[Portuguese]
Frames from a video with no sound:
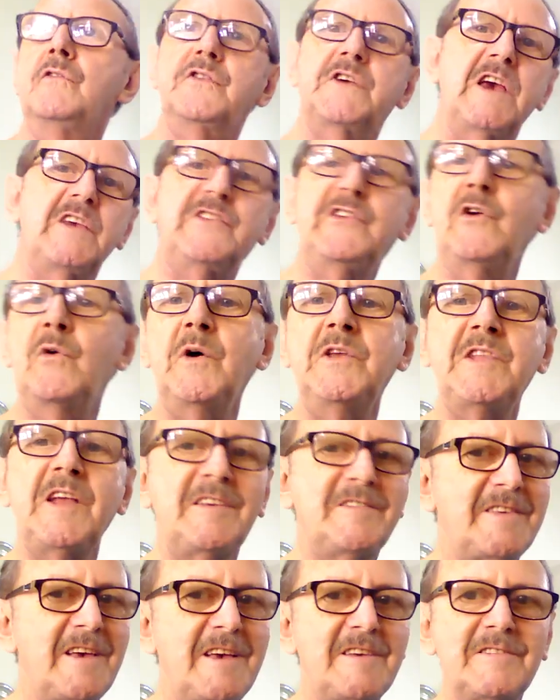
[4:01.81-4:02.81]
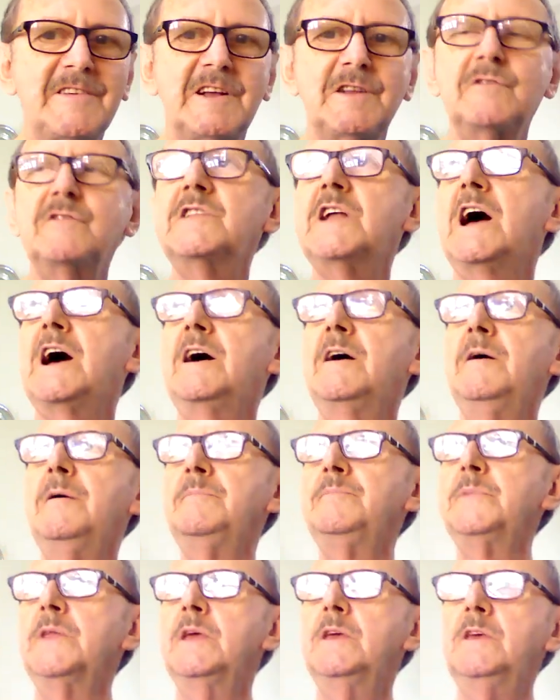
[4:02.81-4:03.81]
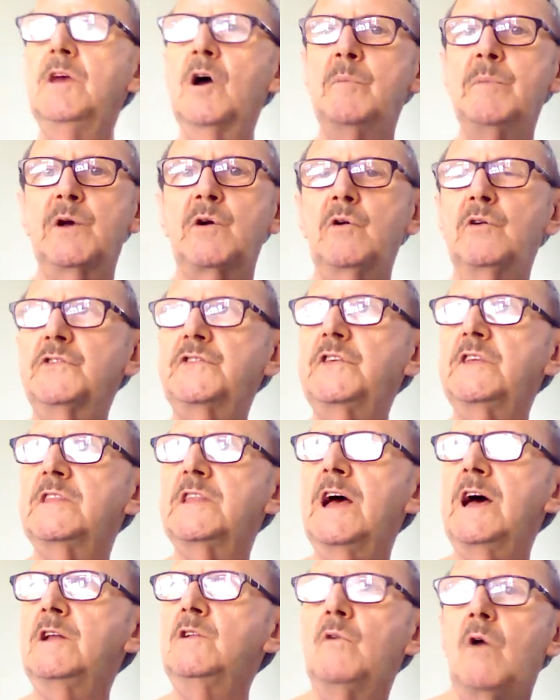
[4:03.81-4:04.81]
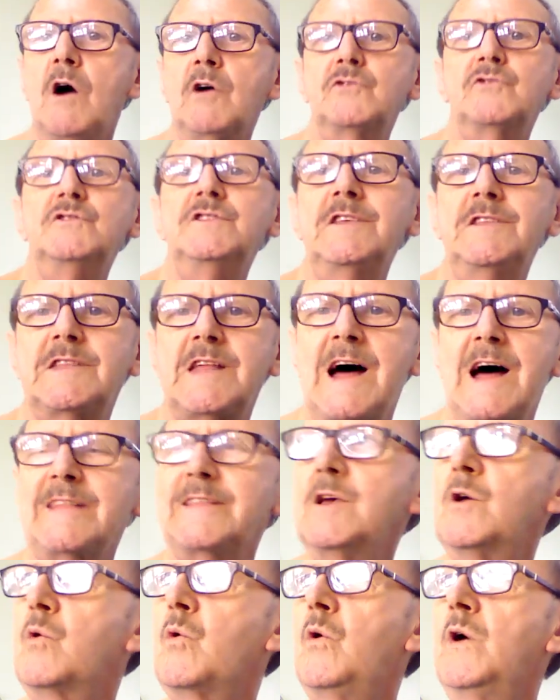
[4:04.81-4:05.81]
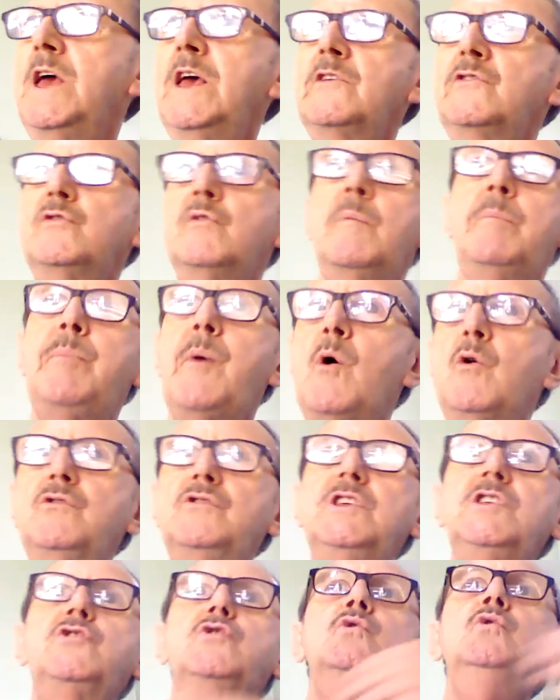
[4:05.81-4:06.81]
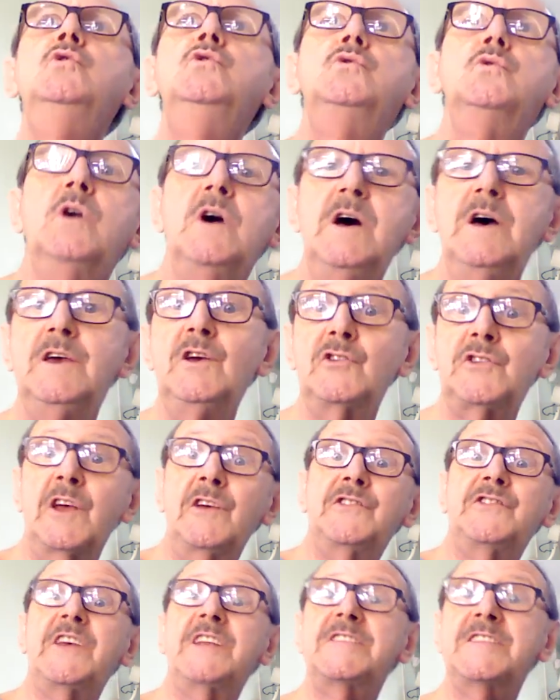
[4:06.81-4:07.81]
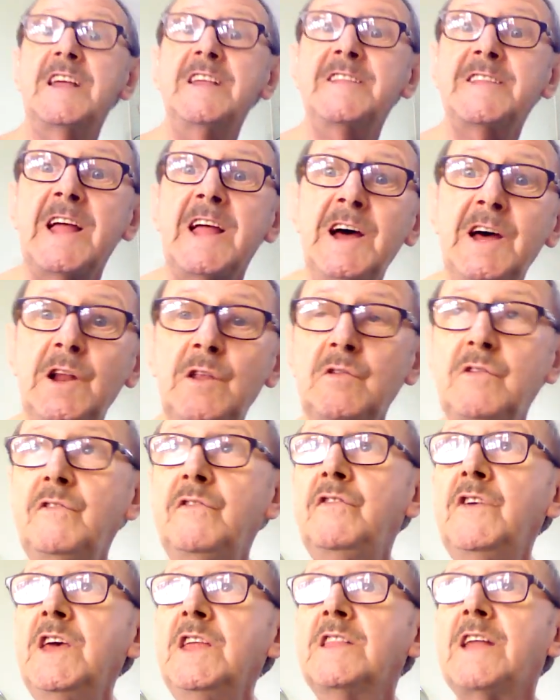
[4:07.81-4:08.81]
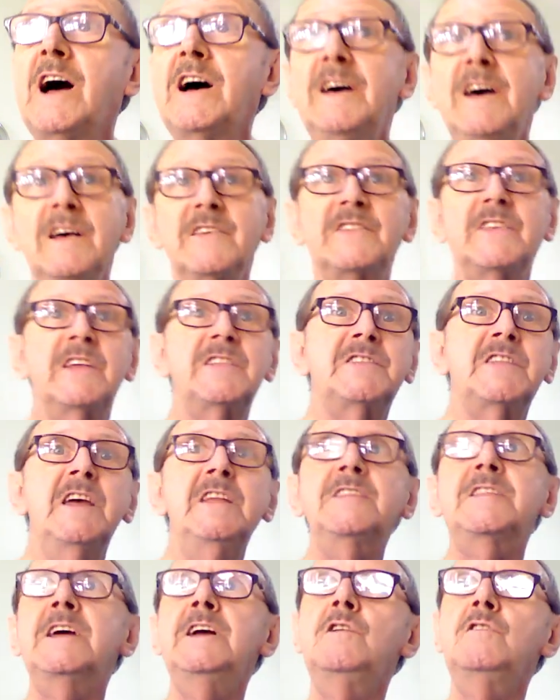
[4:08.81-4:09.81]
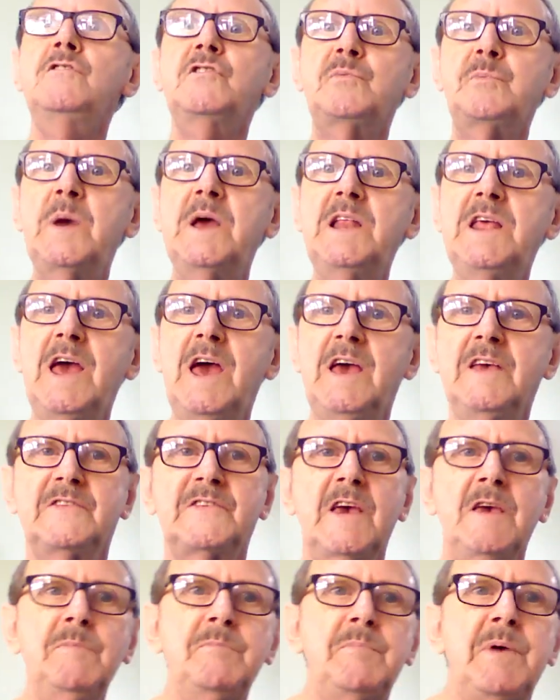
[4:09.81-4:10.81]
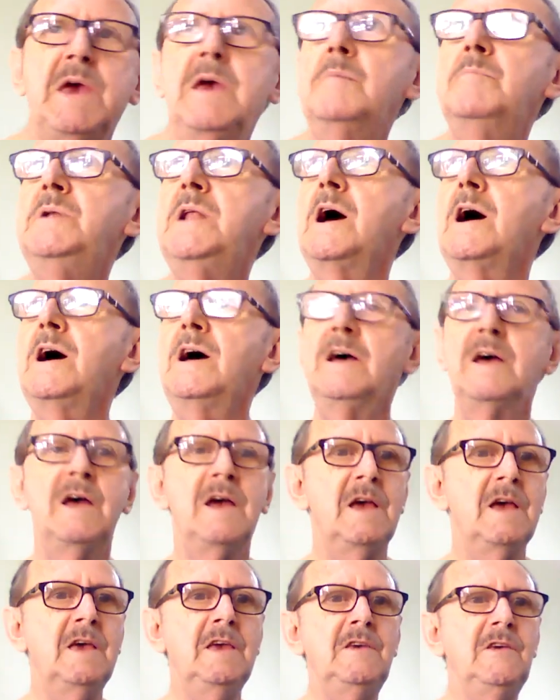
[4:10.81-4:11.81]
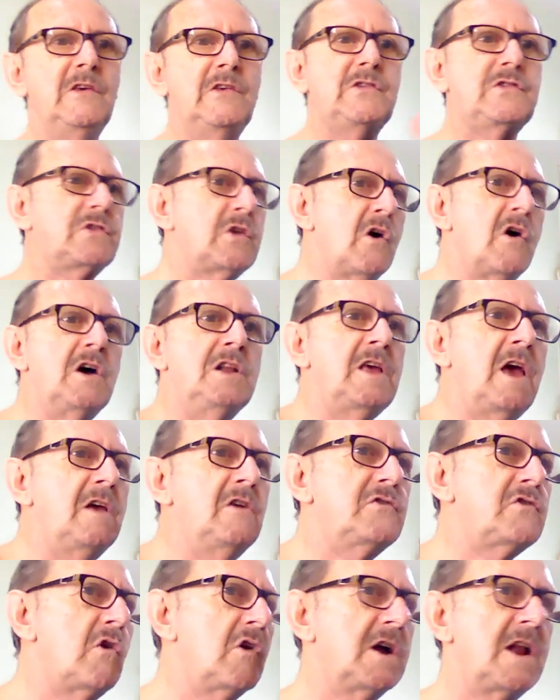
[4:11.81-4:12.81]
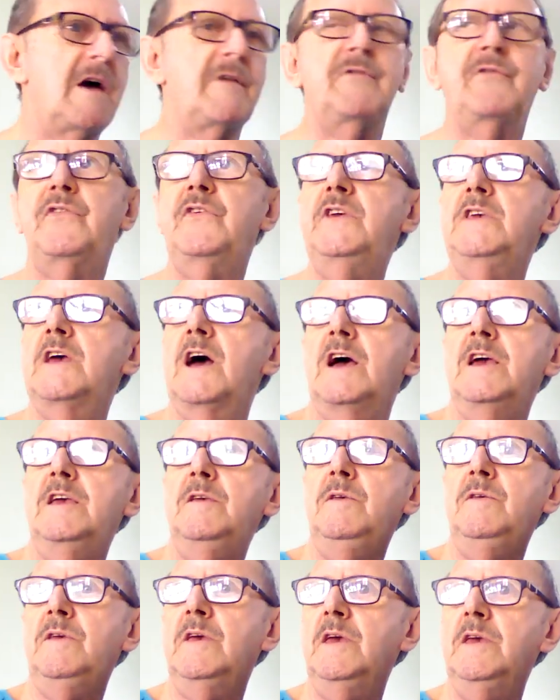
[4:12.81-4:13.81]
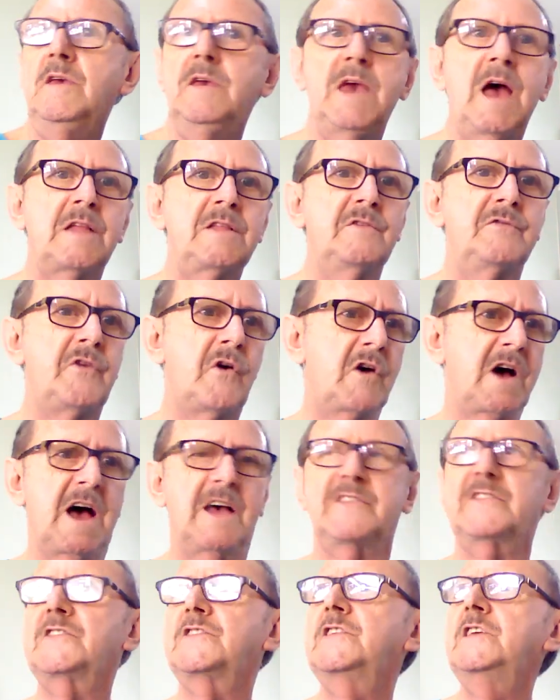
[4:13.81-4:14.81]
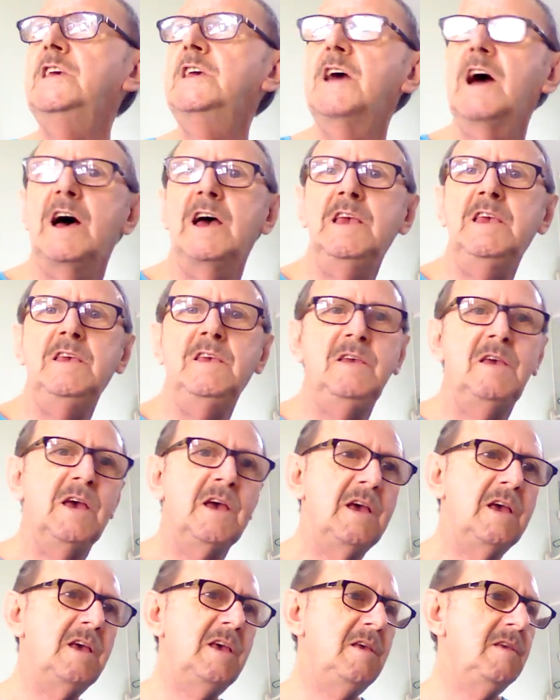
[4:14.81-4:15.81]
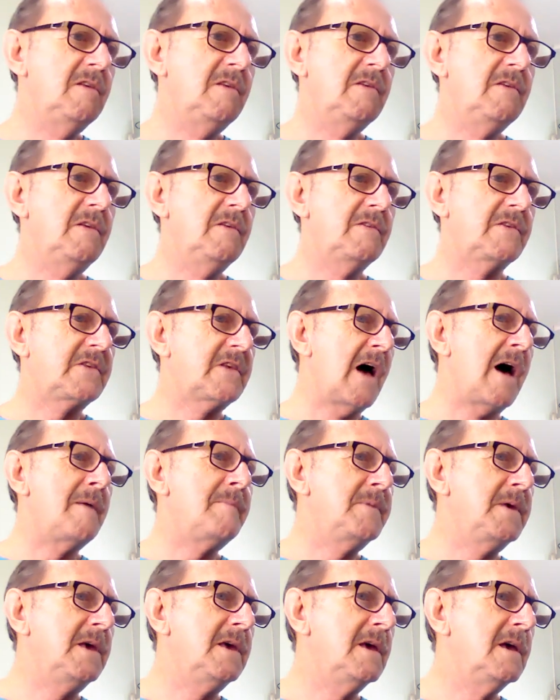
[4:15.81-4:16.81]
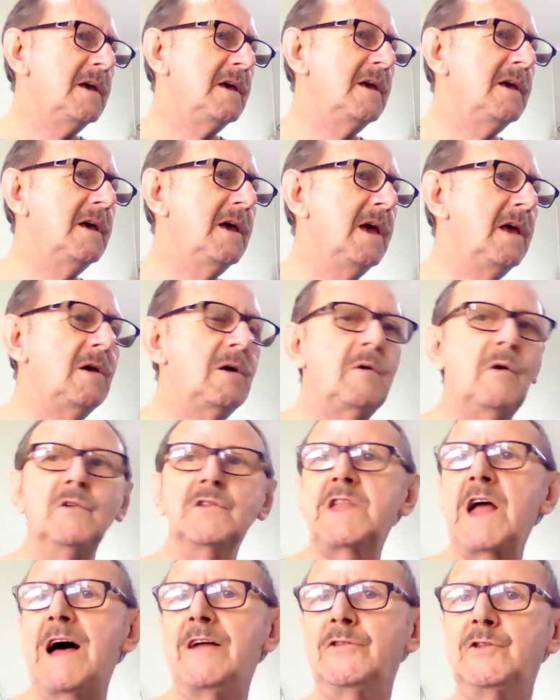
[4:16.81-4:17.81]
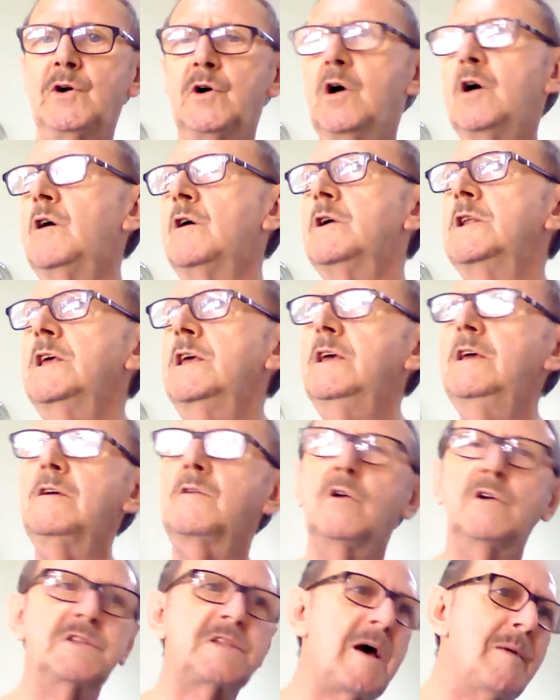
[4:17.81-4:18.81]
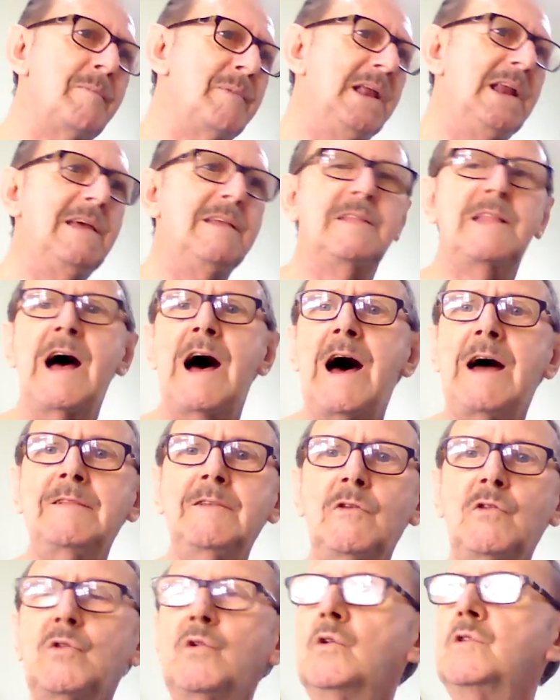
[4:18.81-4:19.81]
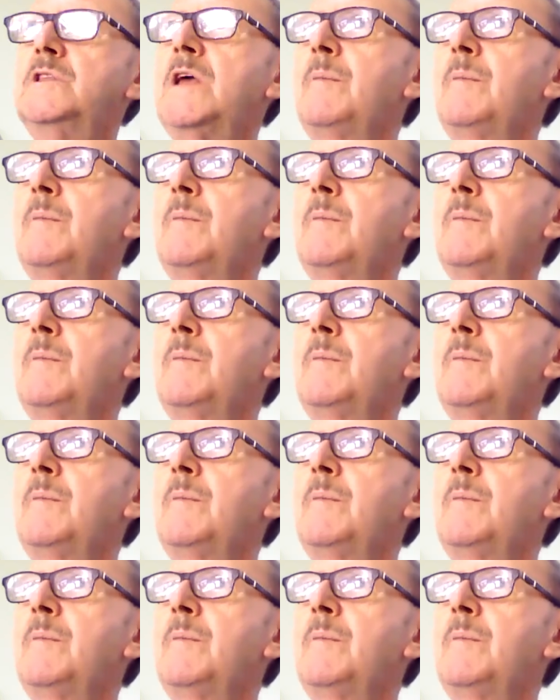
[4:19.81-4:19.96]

Fiquei 56 anos lá. E eu me considero um autodidata, eu conheço um pouco de tudo. Eu tenho 70 anos de vida, 70 anos de experiência em Bíblia, em história, em geografia, em, em advocacia, em, em, sabe, em contador, em contabilidade, tudo.